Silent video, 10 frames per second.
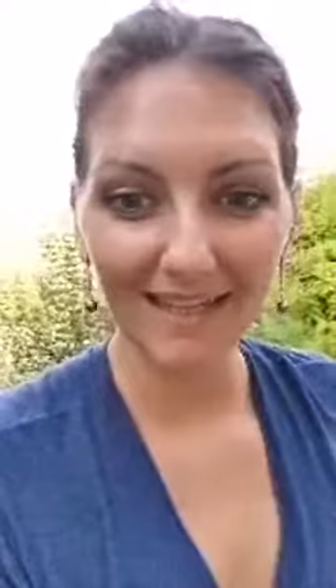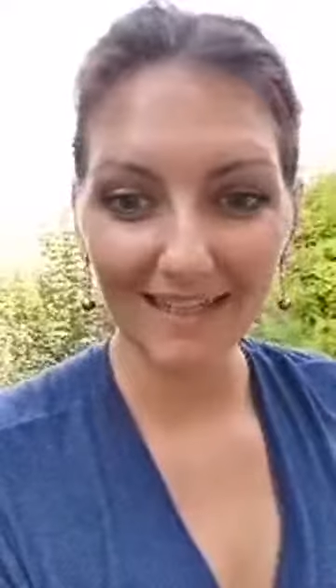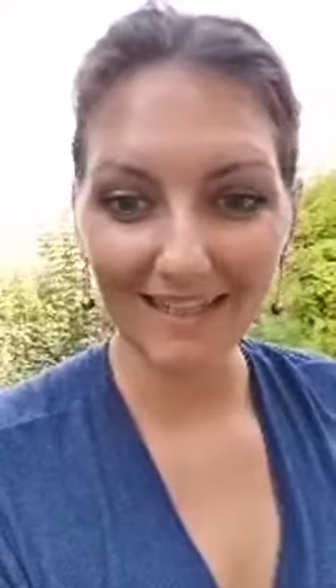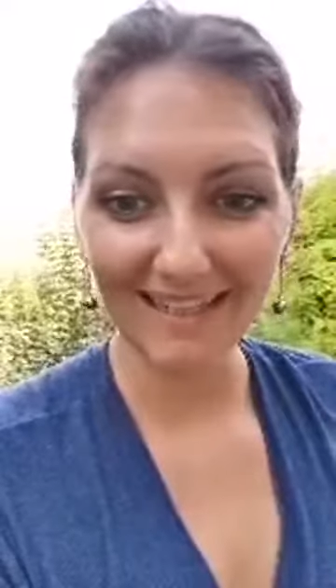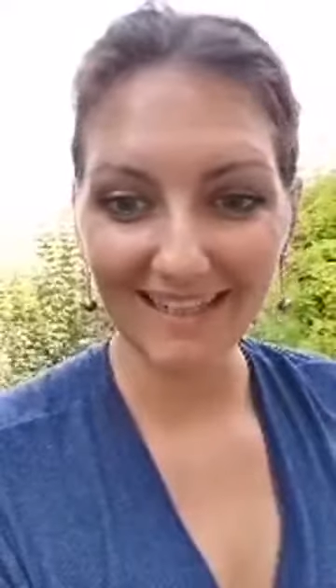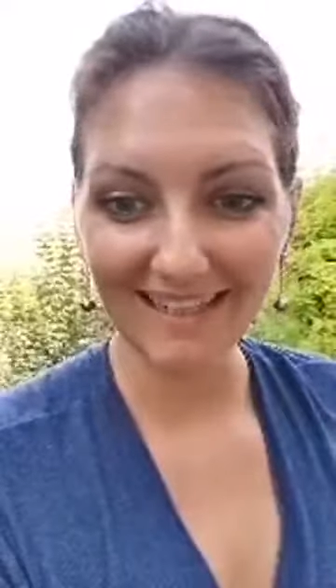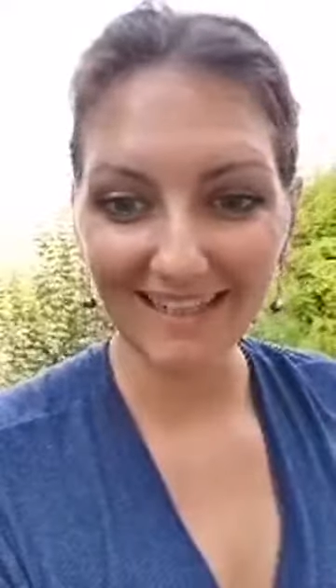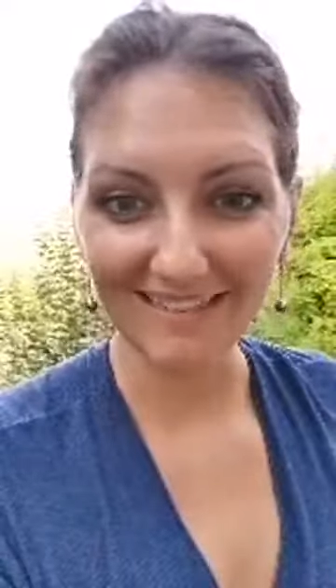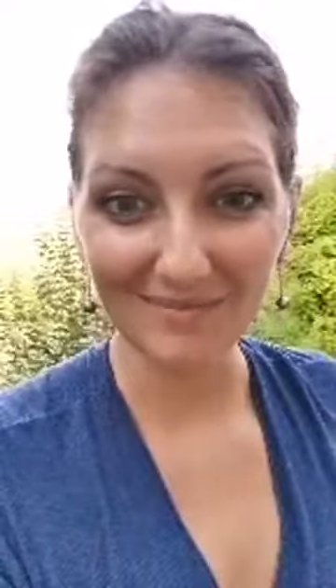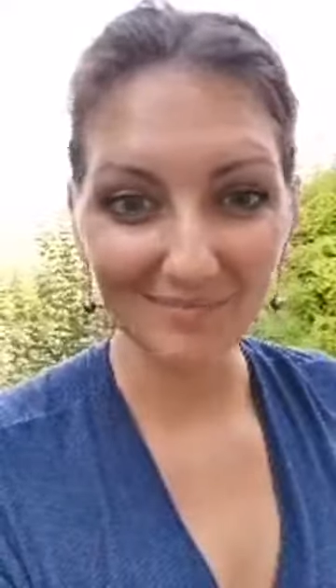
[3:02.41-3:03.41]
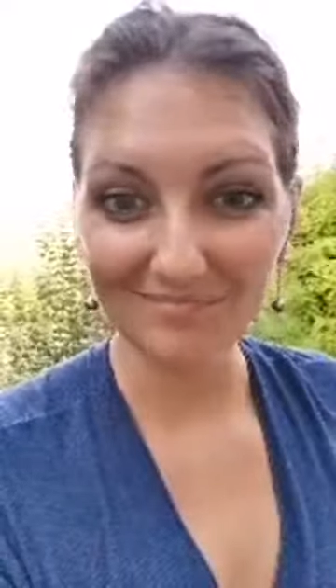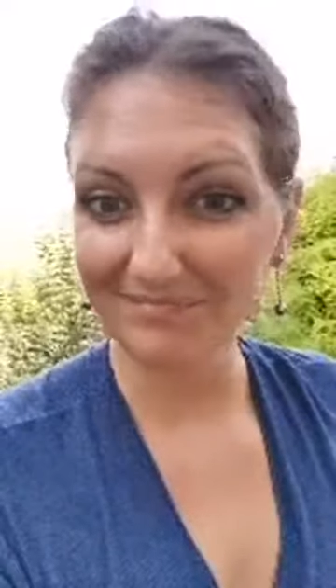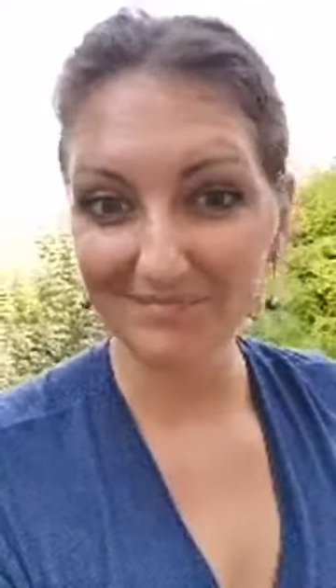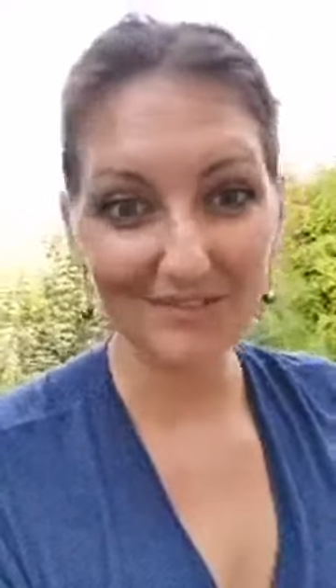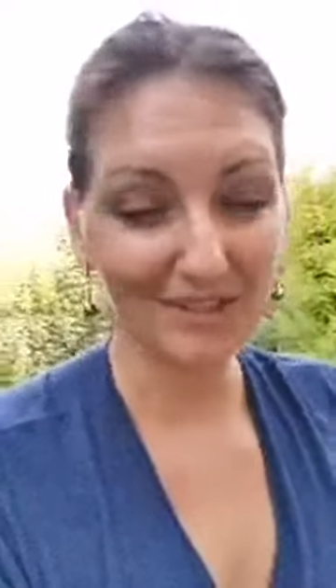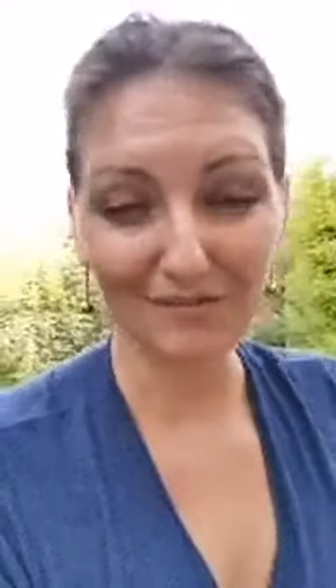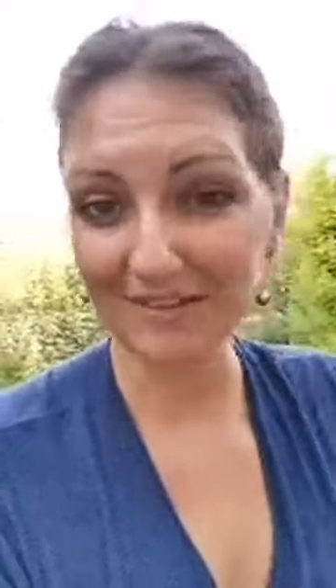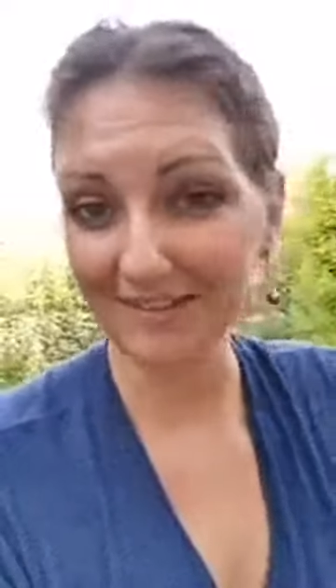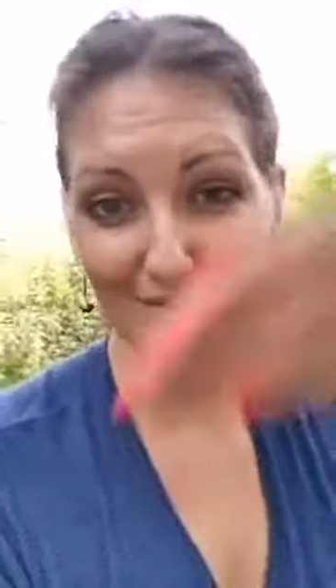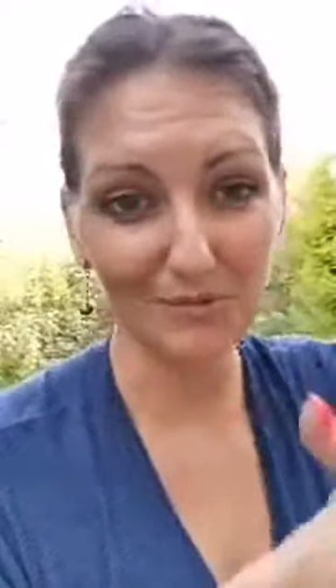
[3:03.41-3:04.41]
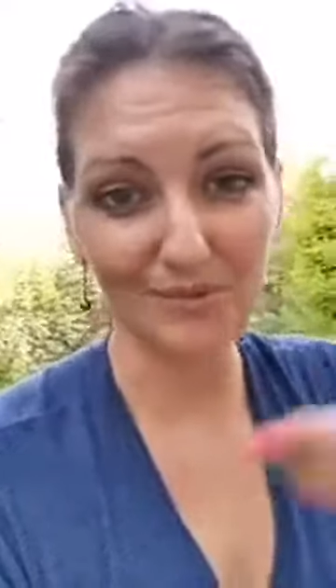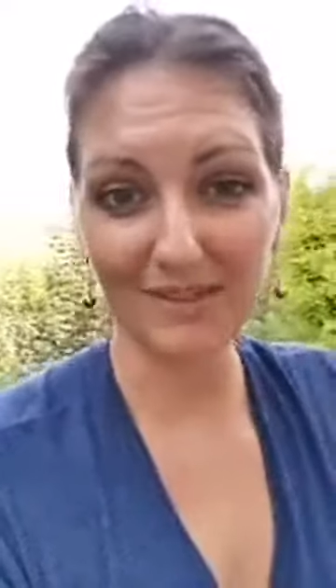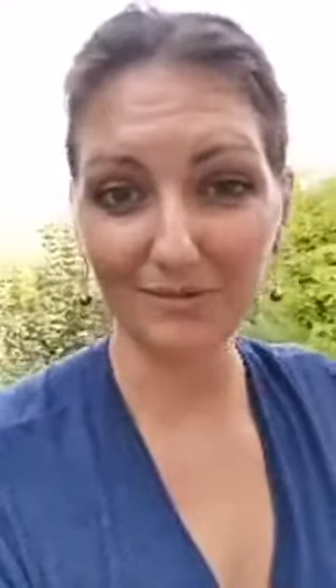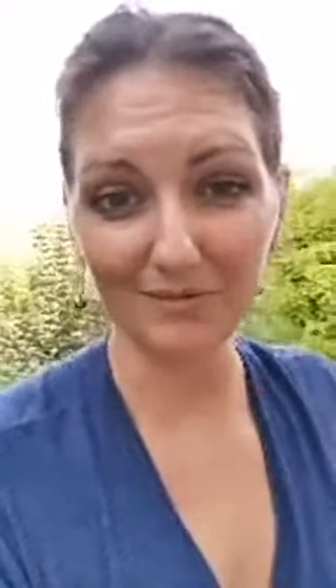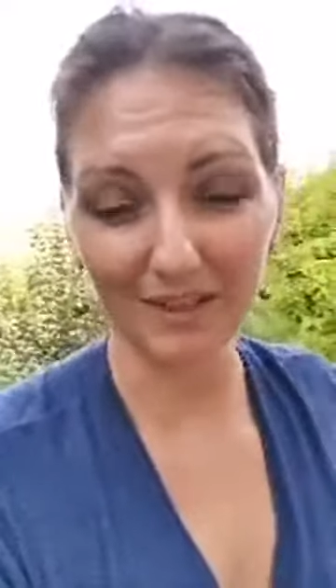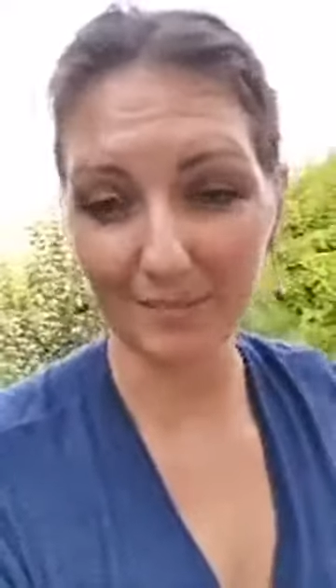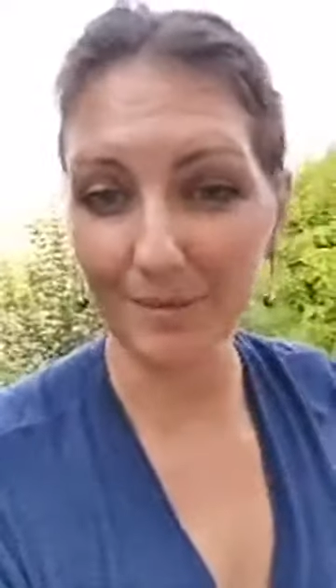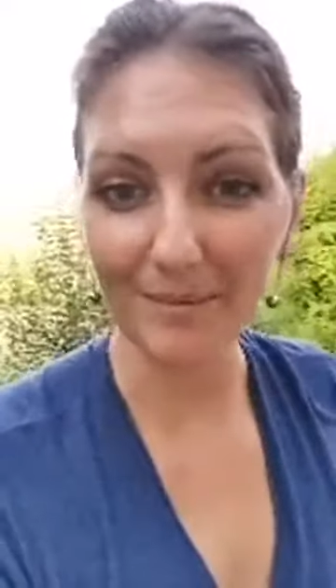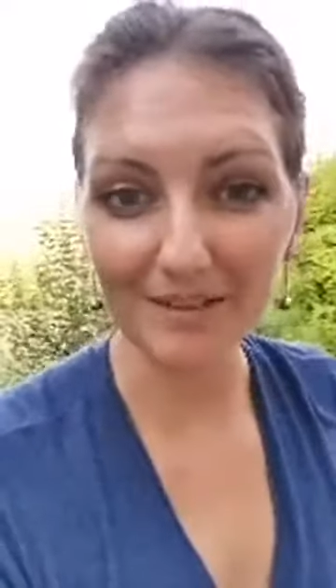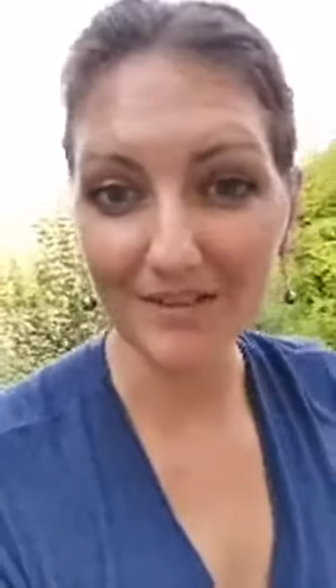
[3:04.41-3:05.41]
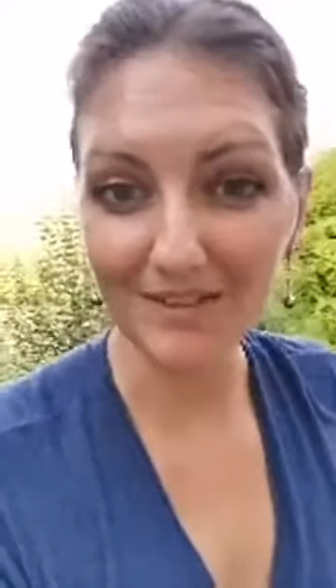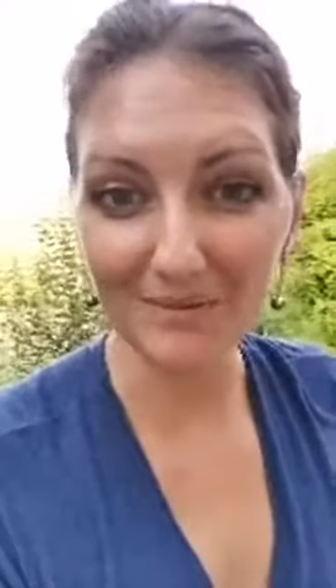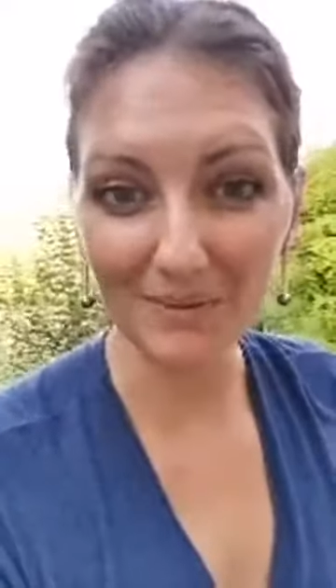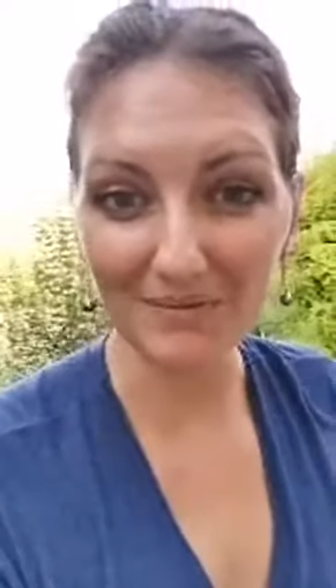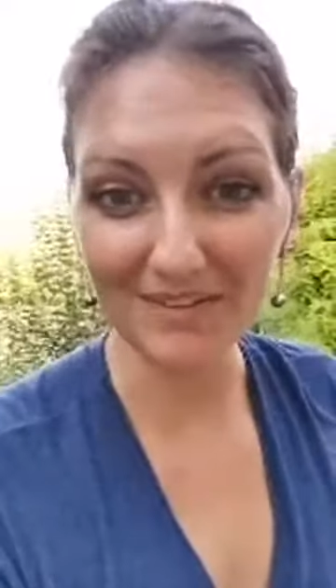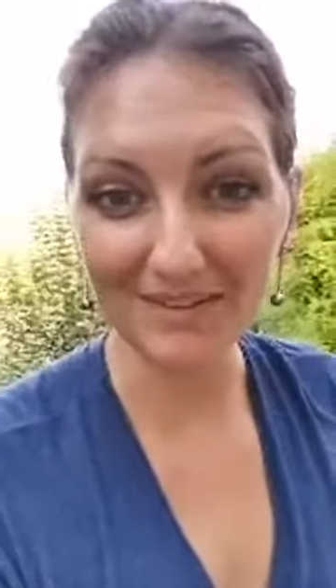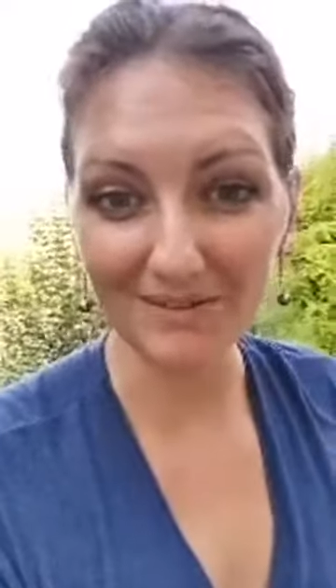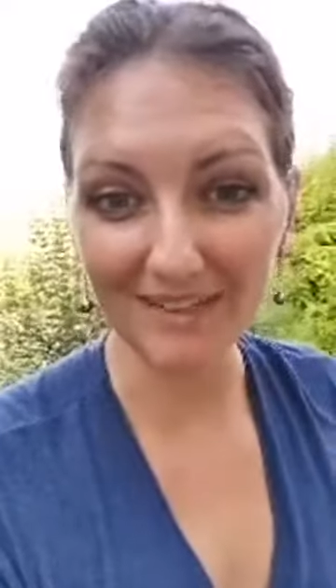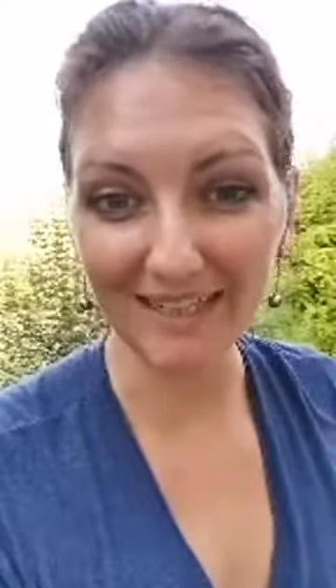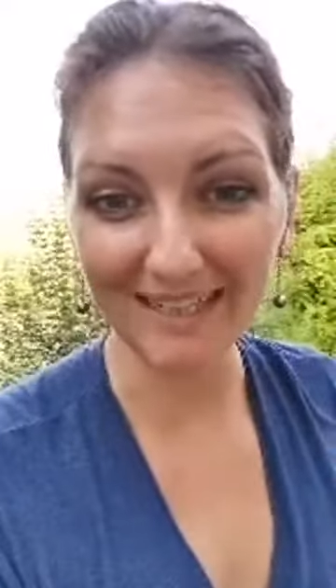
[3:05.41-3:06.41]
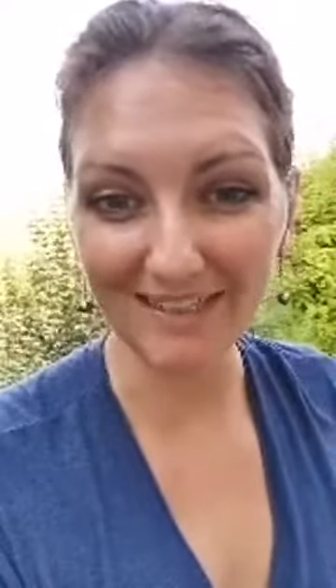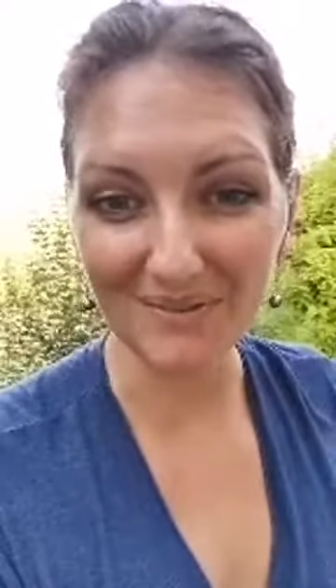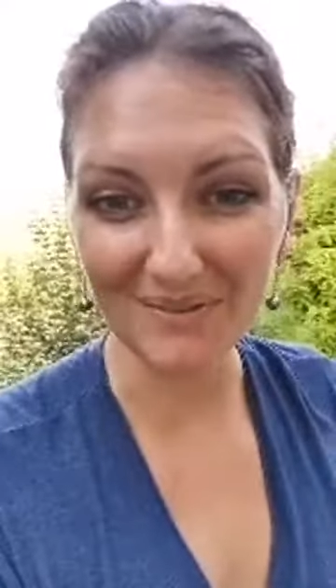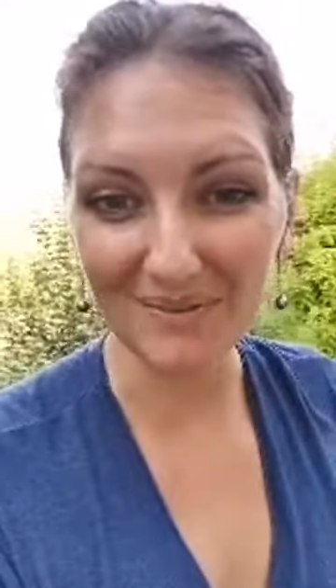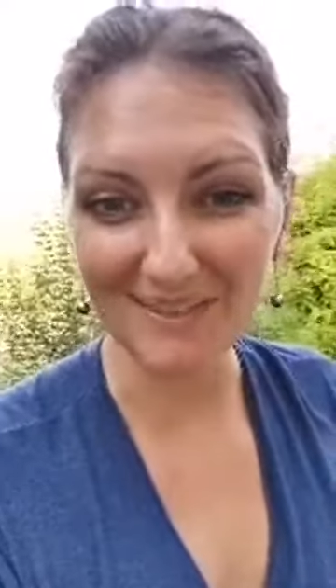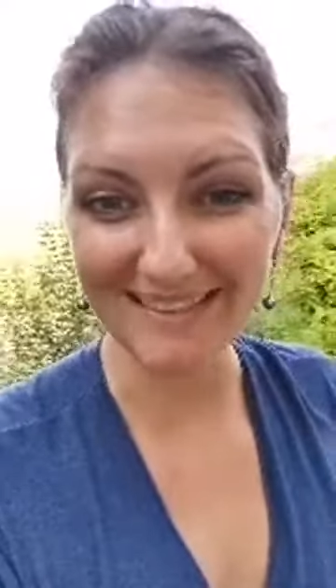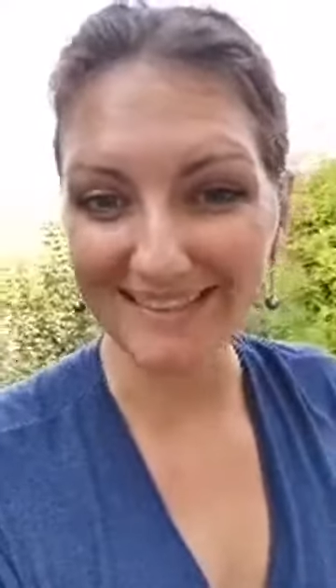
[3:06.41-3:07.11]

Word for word: Et je t'invite à juste découvrir ma page si tu as envie de découvrir qui je suis.